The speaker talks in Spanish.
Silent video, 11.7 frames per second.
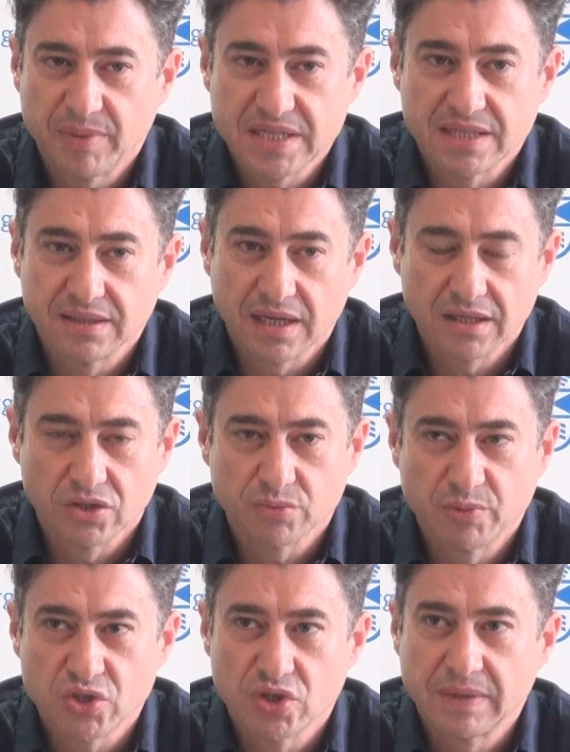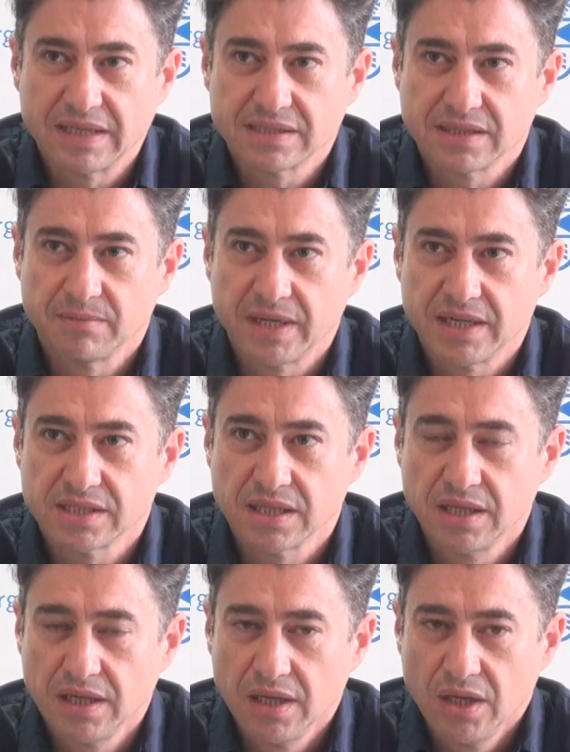presentar en las próximas semanas
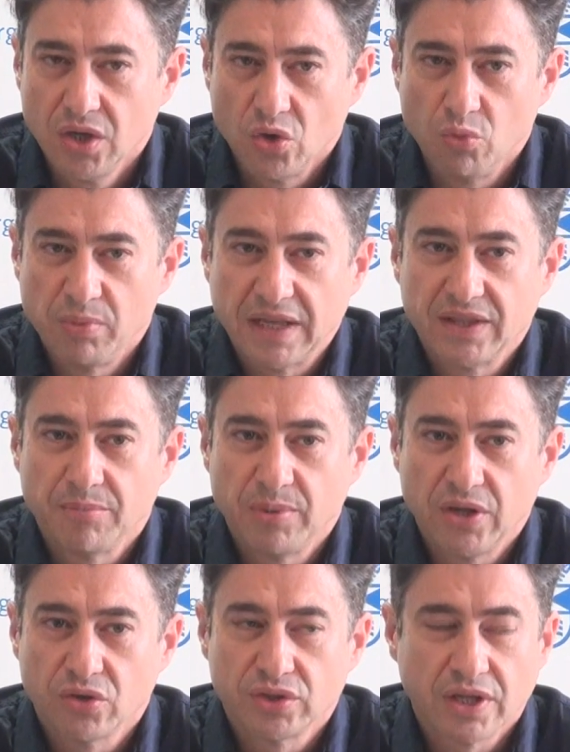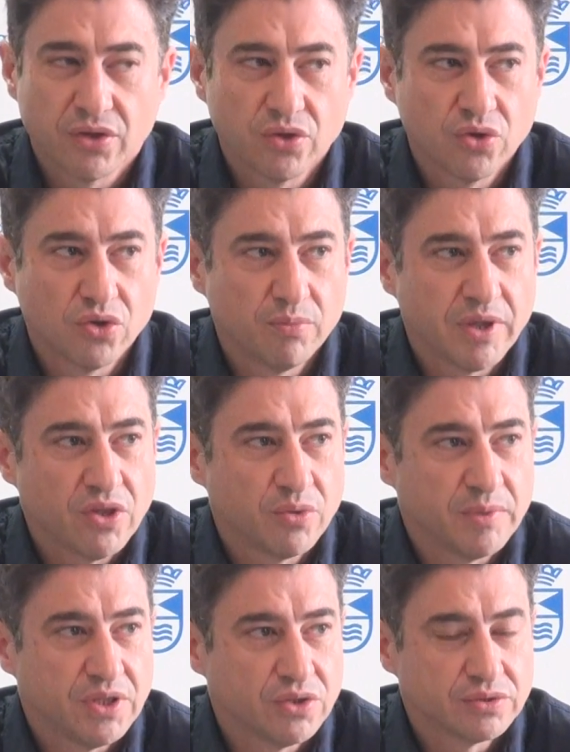un plan de empleo dotado con medio
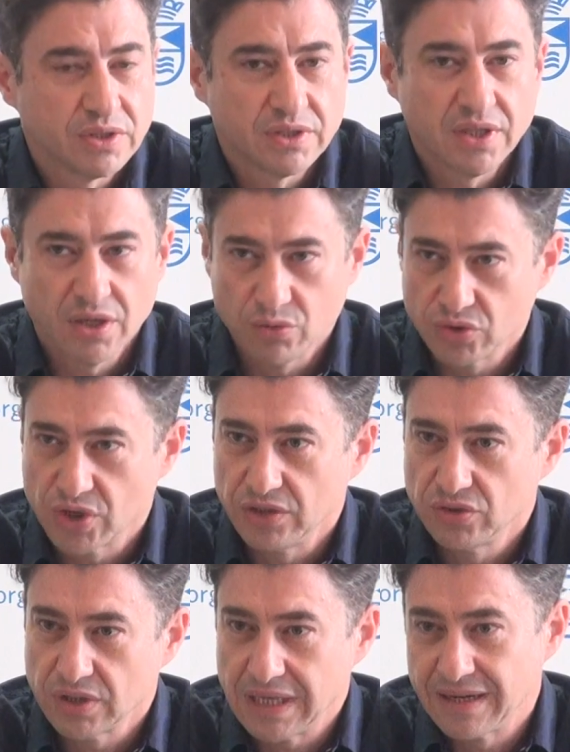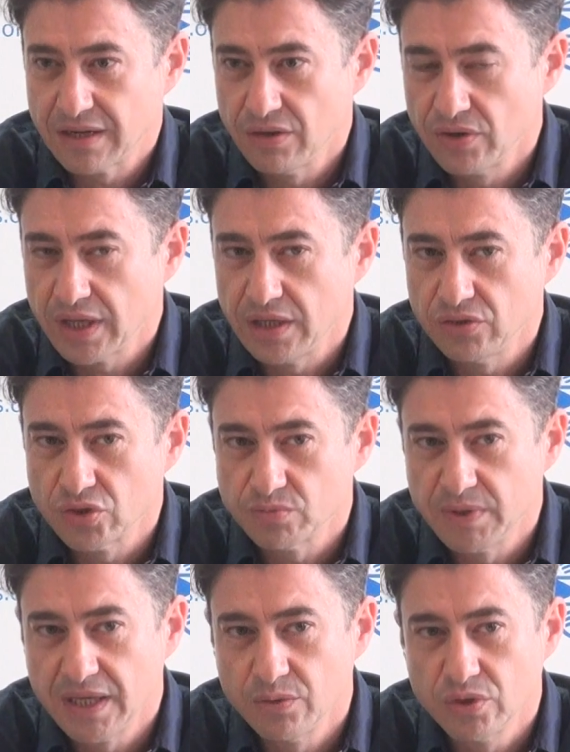millón de euros, alrededor de
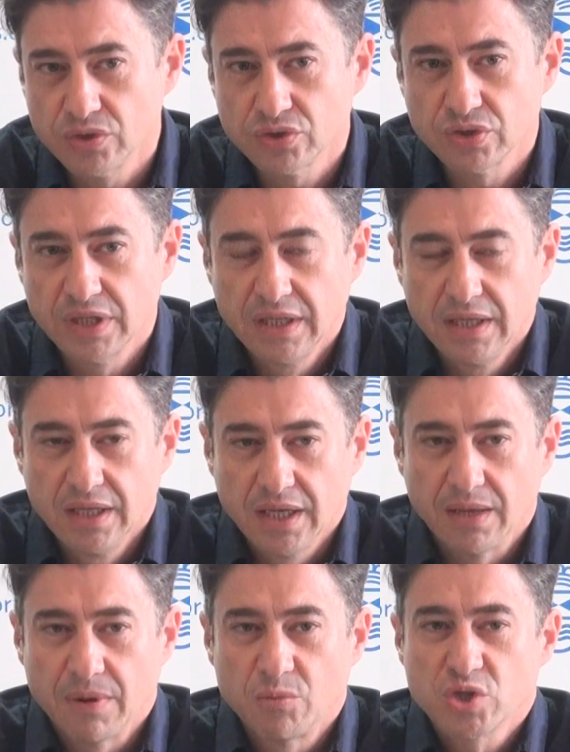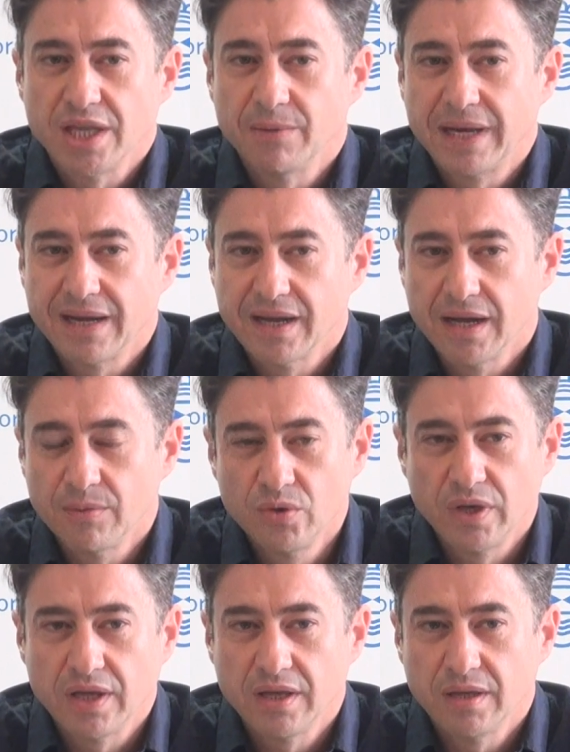500.000 euros, que vamos a llevar a
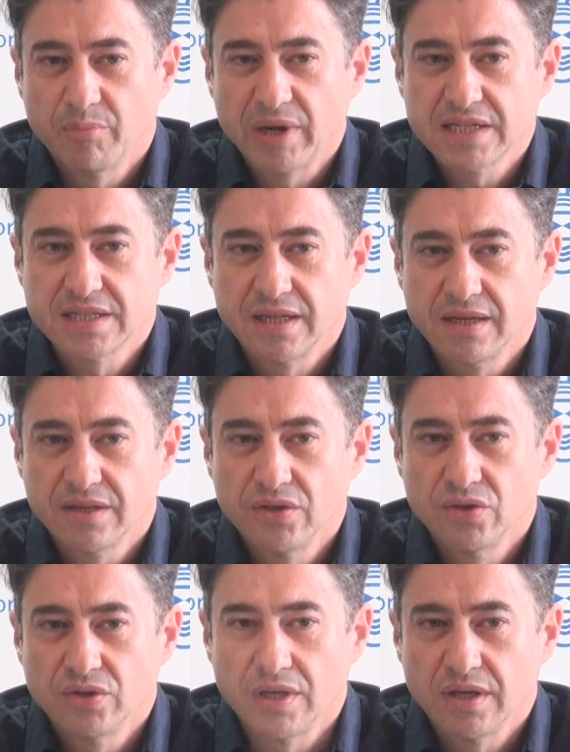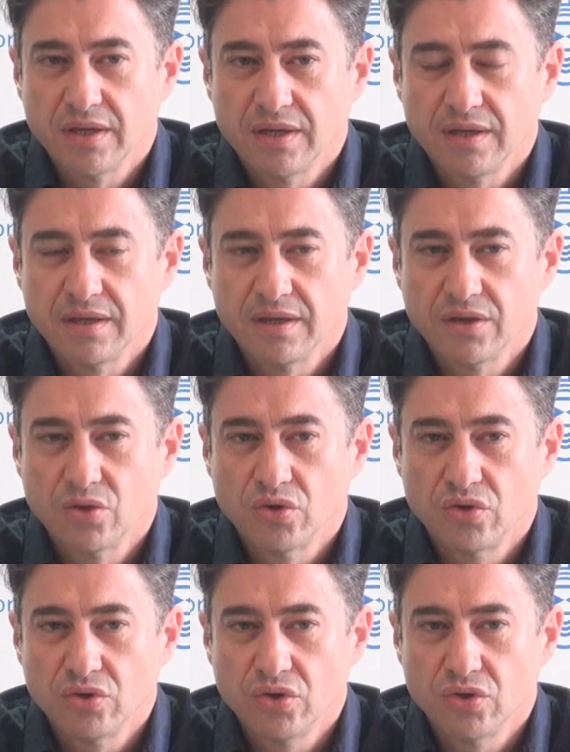cabo eh, para este año eh,
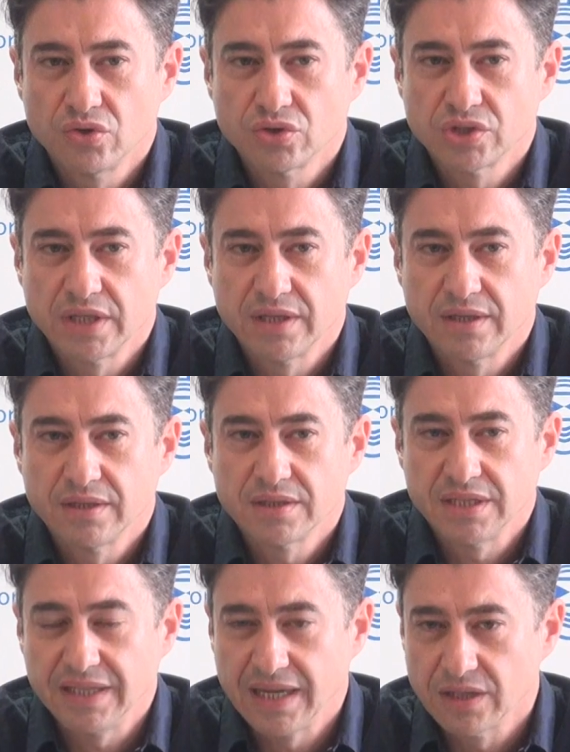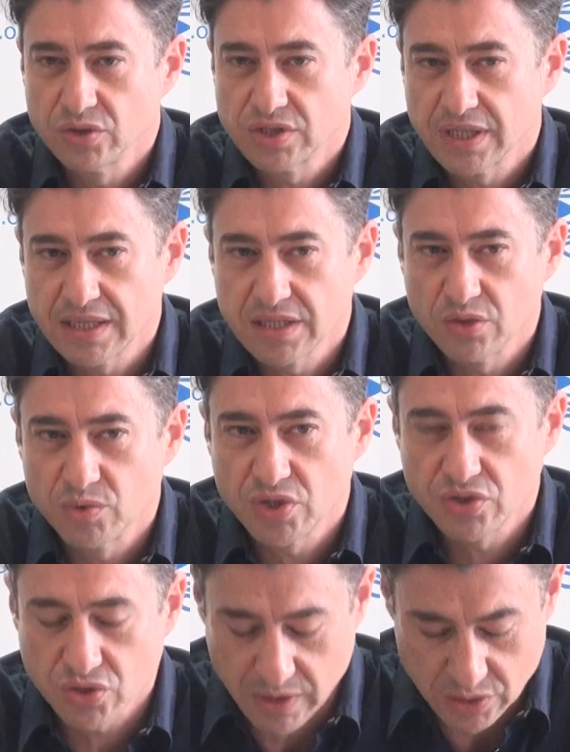con los sindicatos de clase,
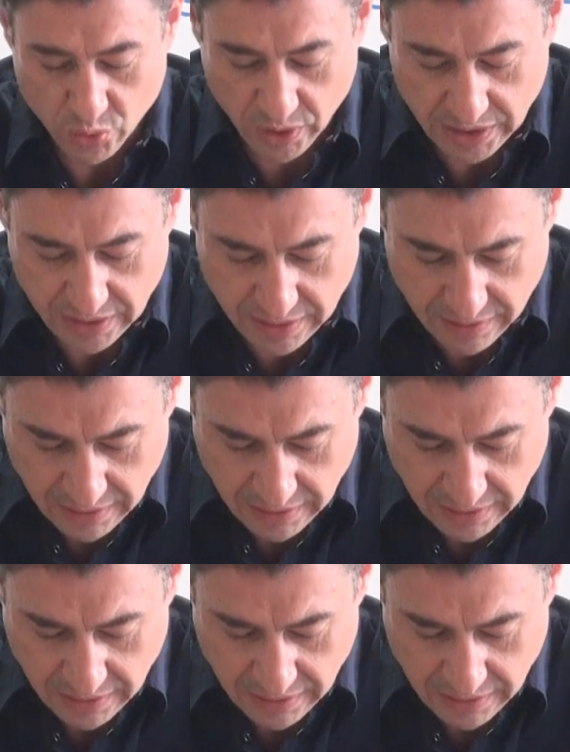comisiones obreras UGT